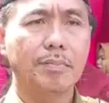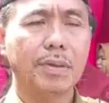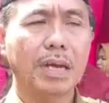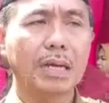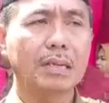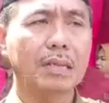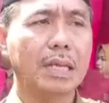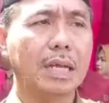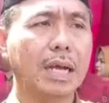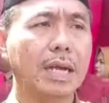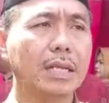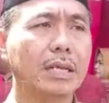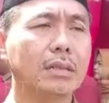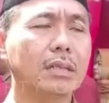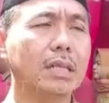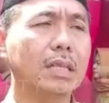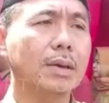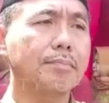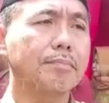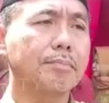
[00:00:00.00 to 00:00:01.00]
pihak ketiganya
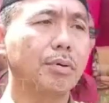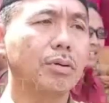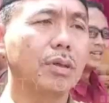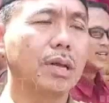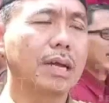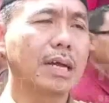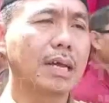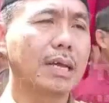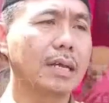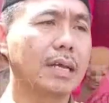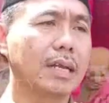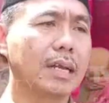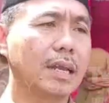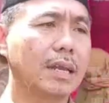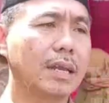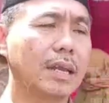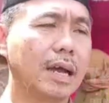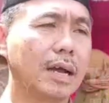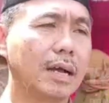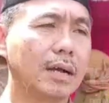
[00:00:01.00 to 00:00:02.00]
tetap punya keinginan
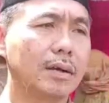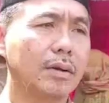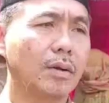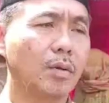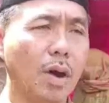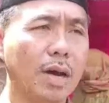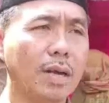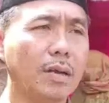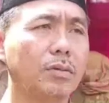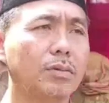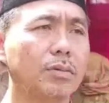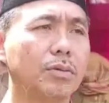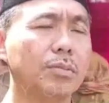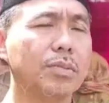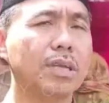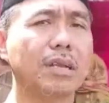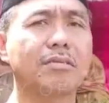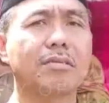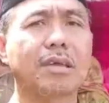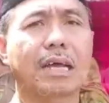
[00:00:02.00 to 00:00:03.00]
yang kuat untuk
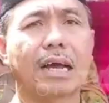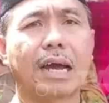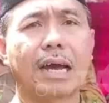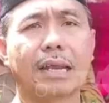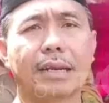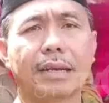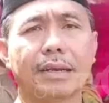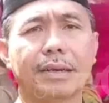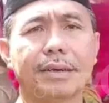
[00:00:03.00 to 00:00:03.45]
menyelesaikan.